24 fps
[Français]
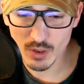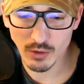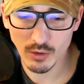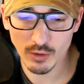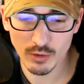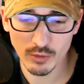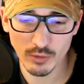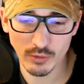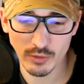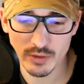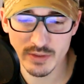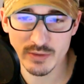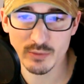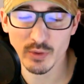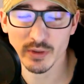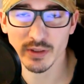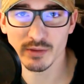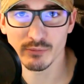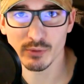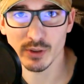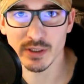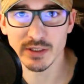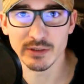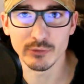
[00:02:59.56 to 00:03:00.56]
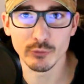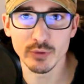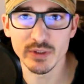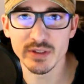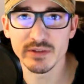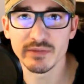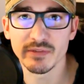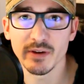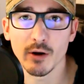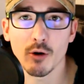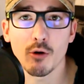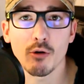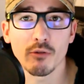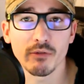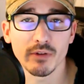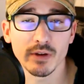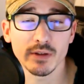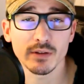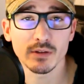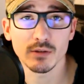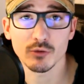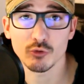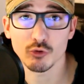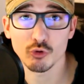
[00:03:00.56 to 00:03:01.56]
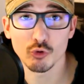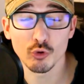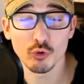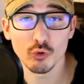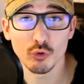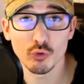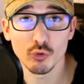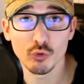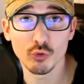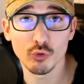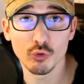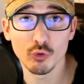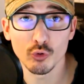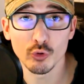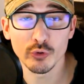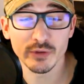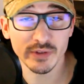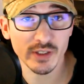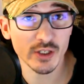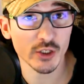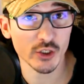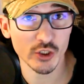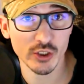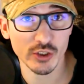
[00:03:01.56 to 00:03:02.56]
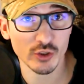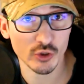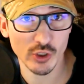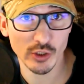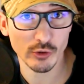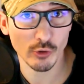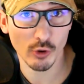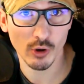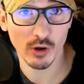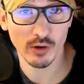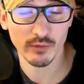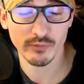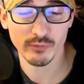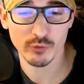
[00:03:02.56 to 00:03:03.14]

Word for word: Euh, histoire d'avoir les deux différents en fait. Je, le, T1 j'adore, hein.